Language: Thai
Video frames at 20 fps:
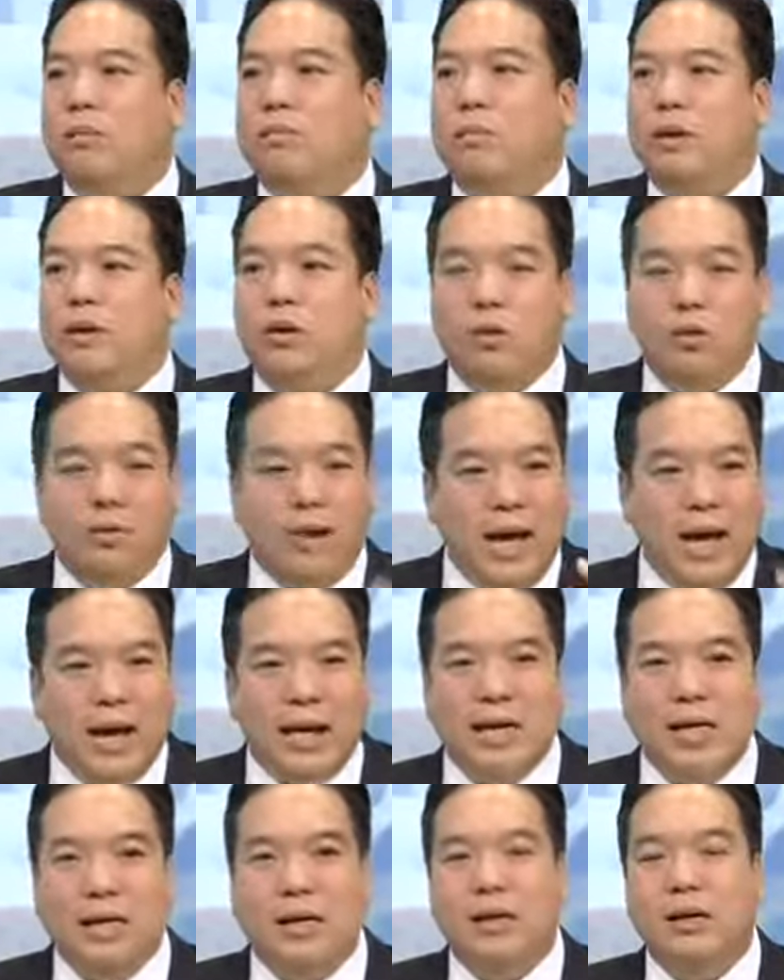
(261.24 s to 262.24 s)
ชน์ประโยชน์แรก
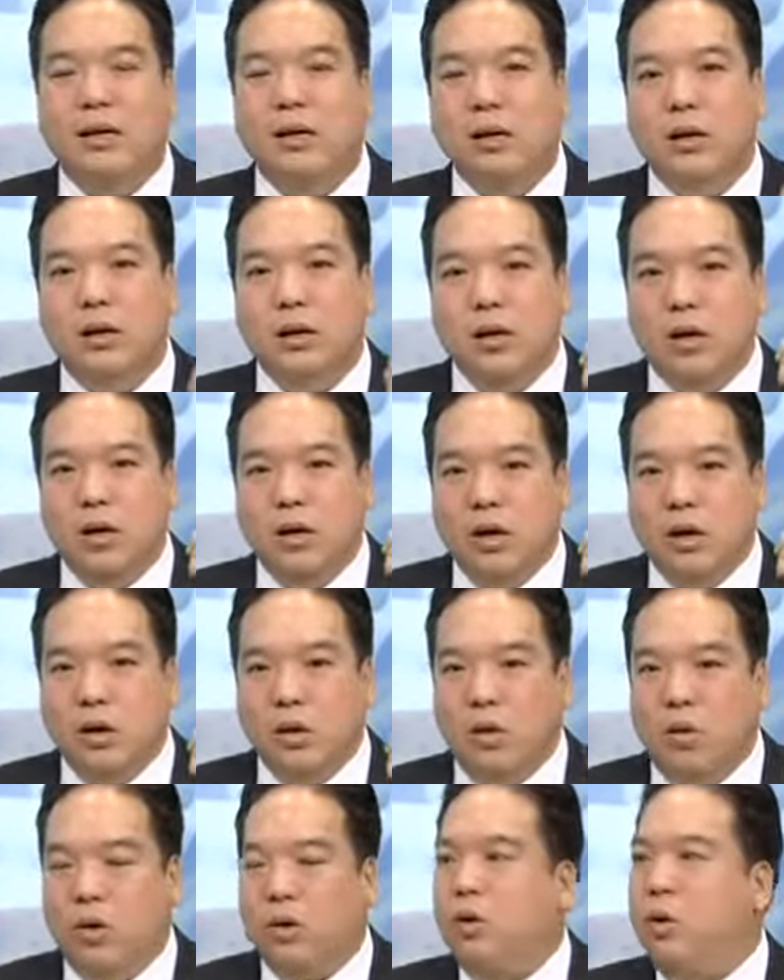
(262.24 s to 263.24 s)
คือ
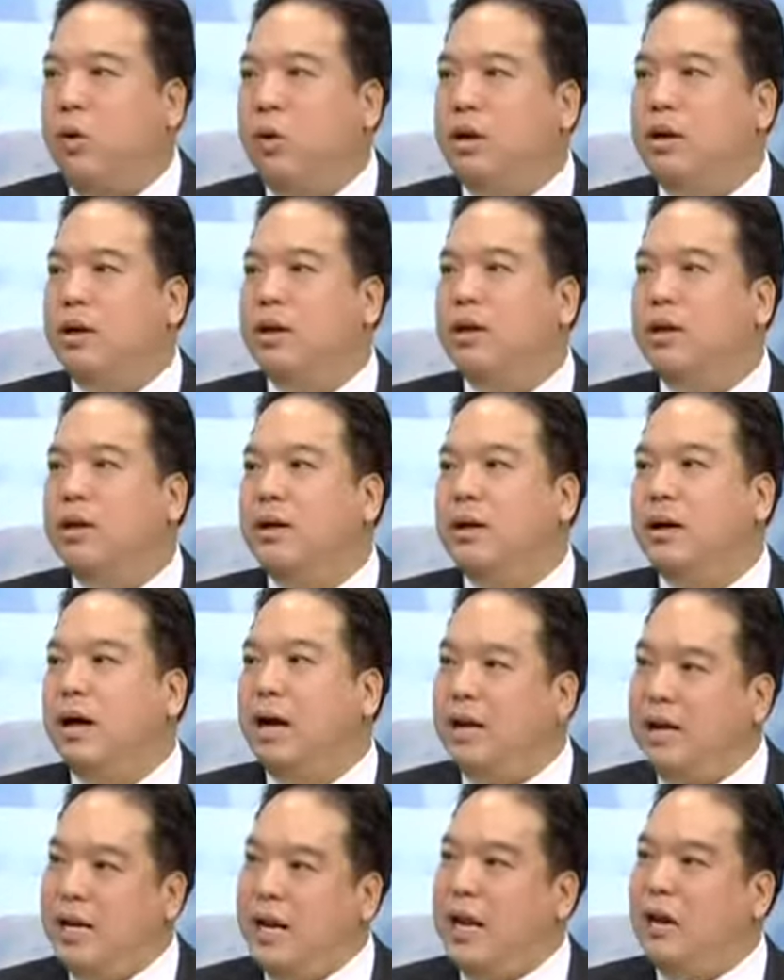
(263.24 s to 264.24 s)
ขนคนครับ
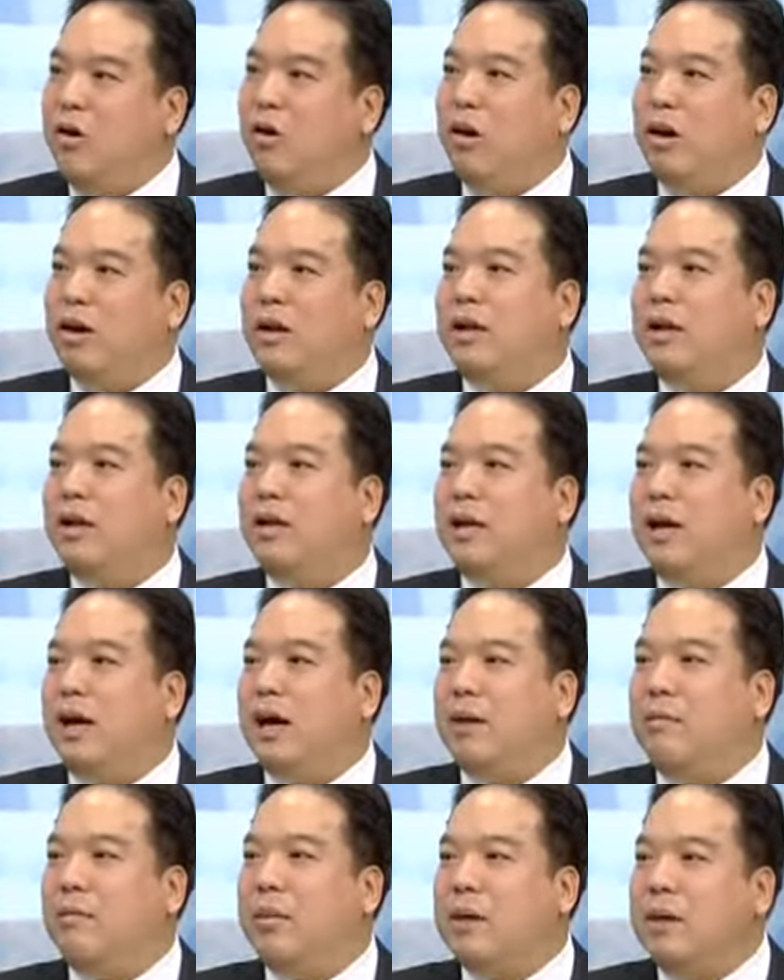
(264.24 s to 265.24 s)
อันนี้แน่นอนนะ
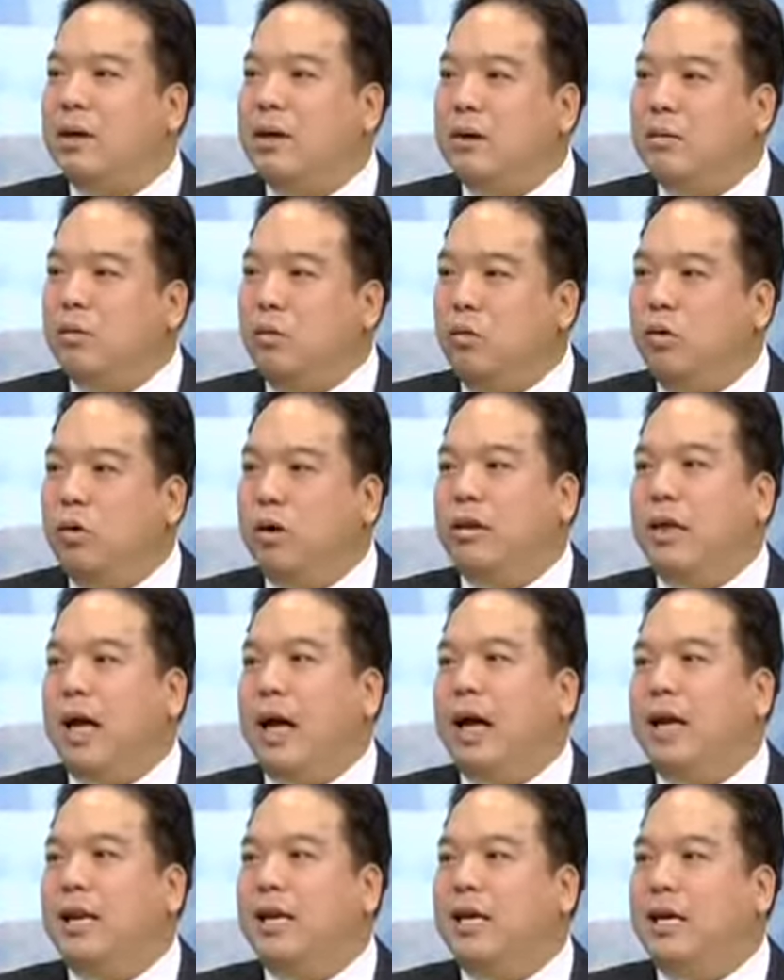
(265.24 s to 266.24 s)
ครับ ผู้โดย
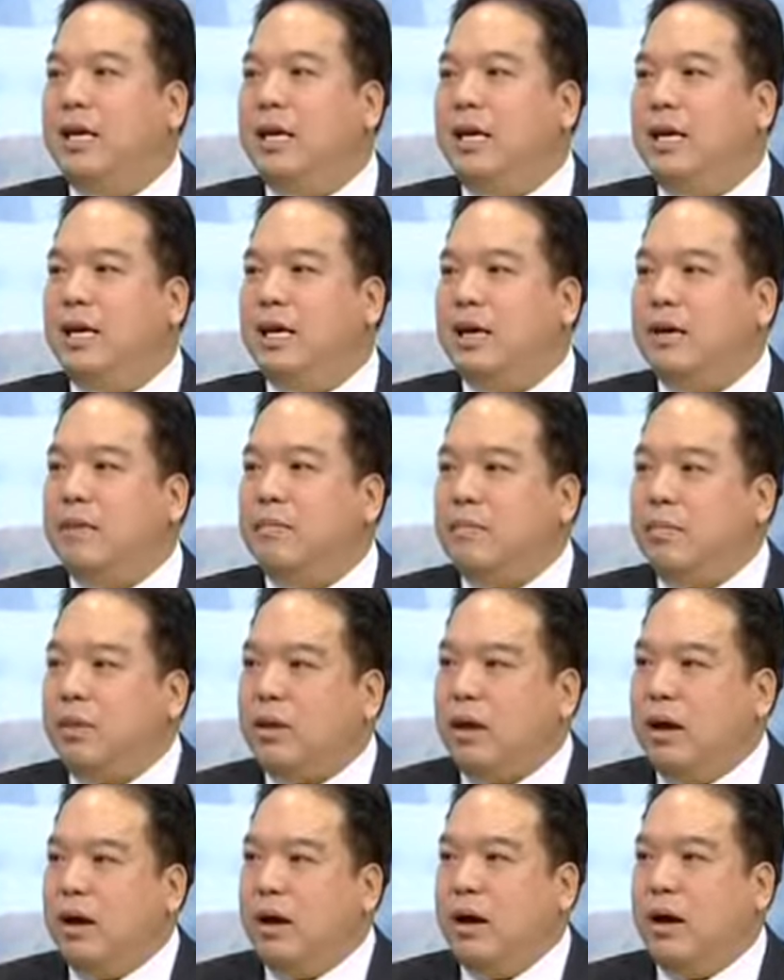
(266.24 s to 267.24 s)
สารที่
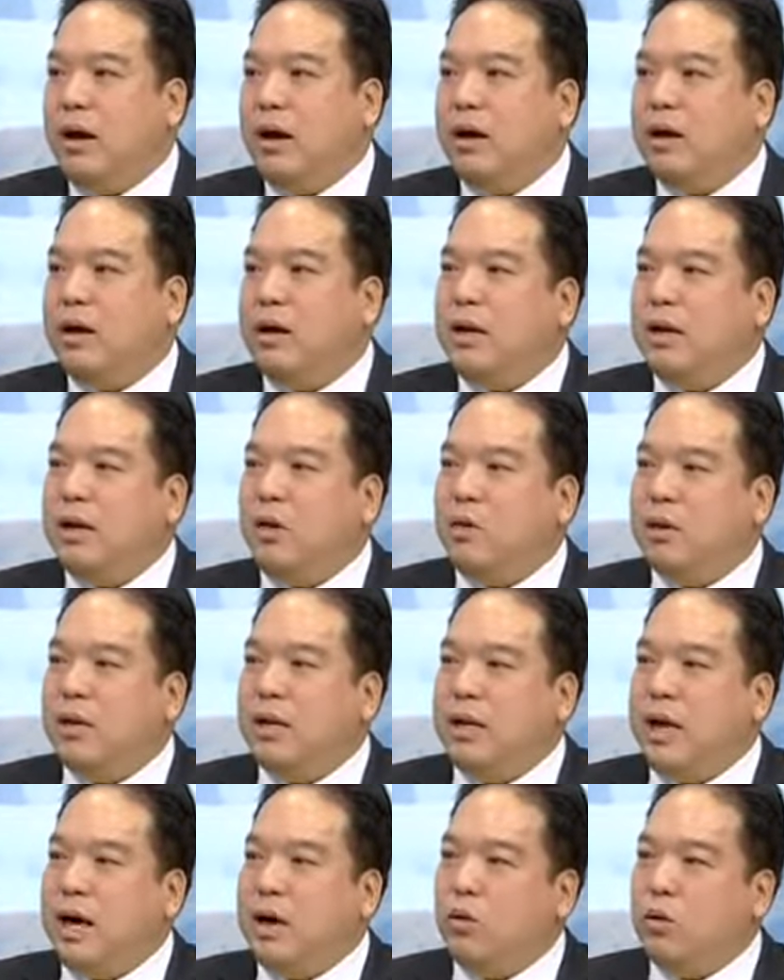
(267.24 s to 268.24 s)
เเคยต้อง
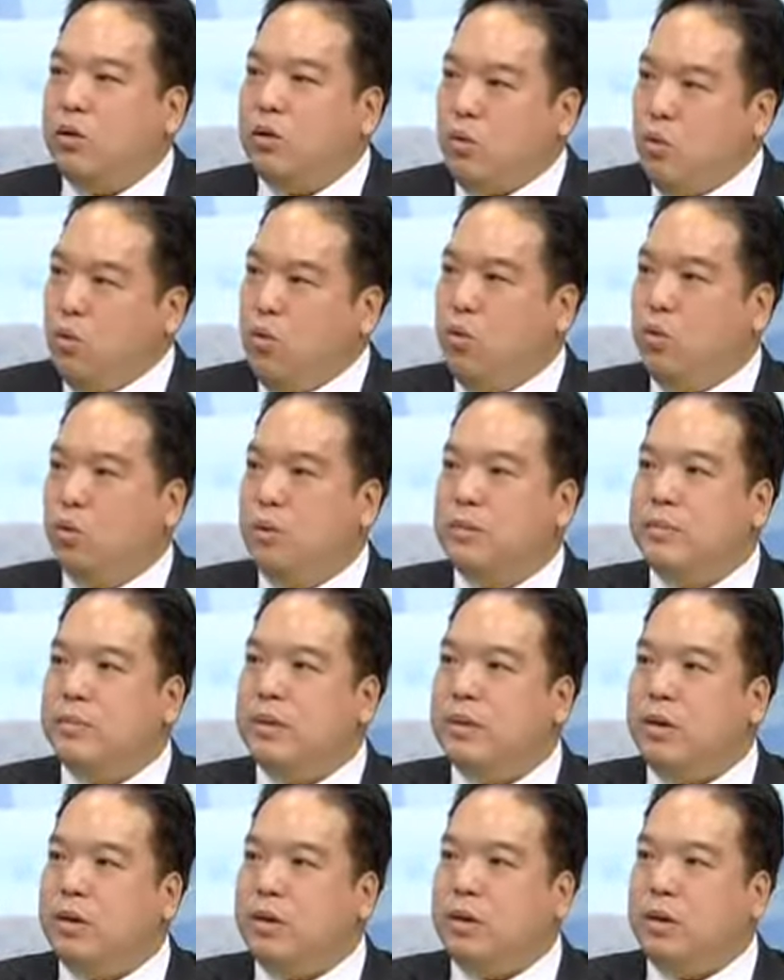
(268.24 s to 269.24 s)
เดินทางรถตู้
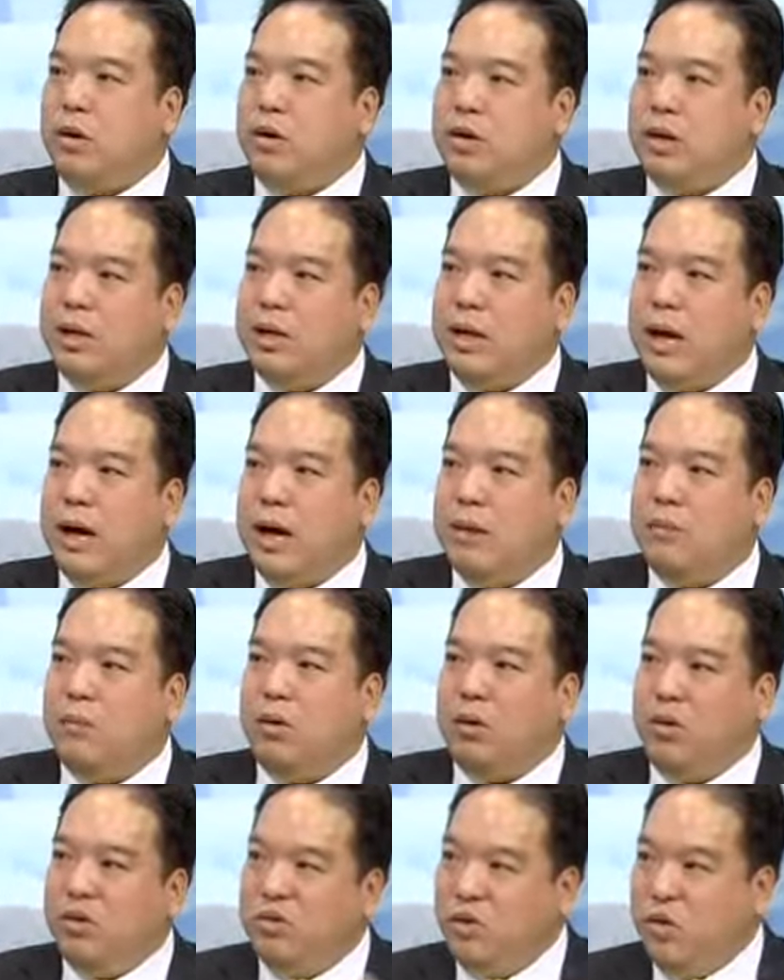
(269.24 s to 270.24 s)
ต้องเดินทางบ
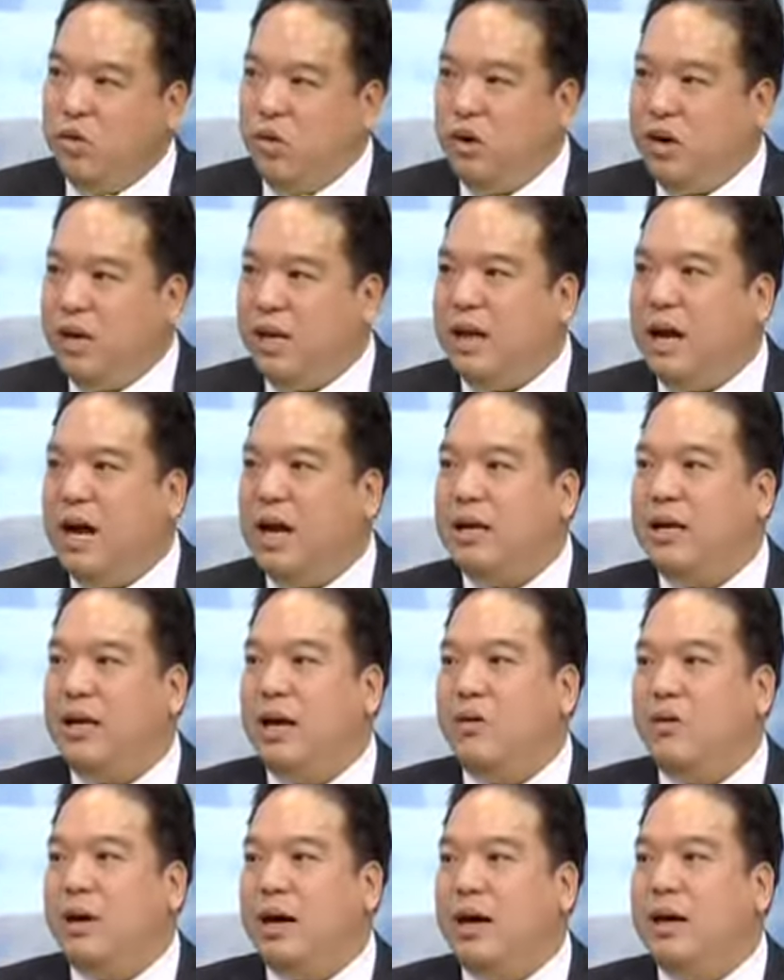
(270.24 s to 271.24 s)
กสในทาง
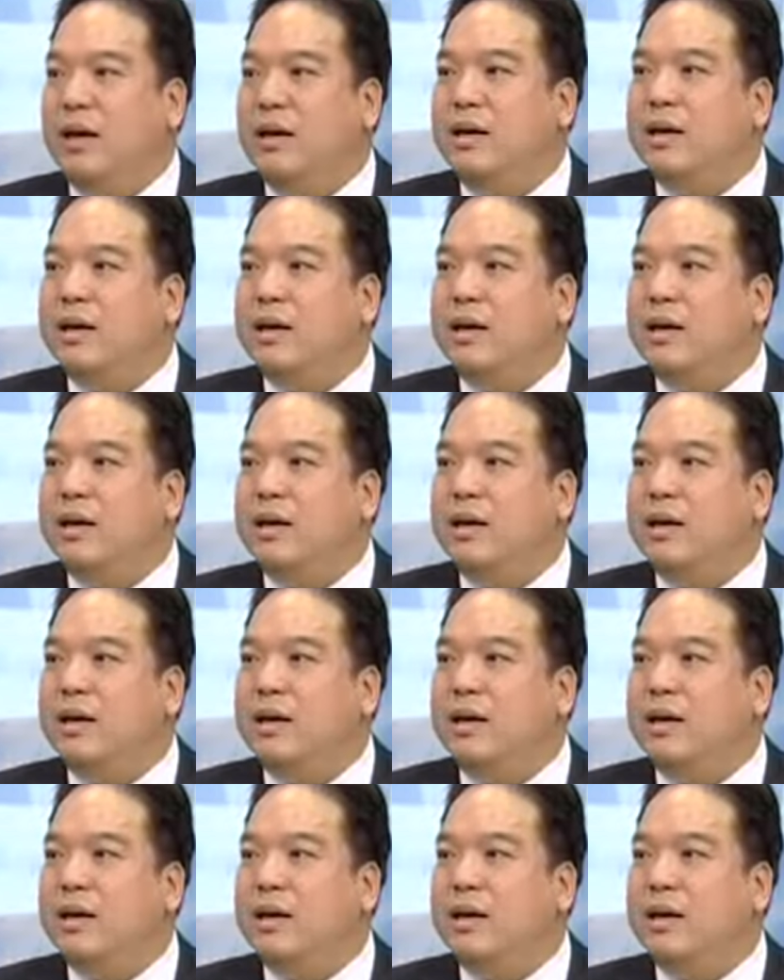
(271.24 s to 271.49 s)
เดียวเนี่ย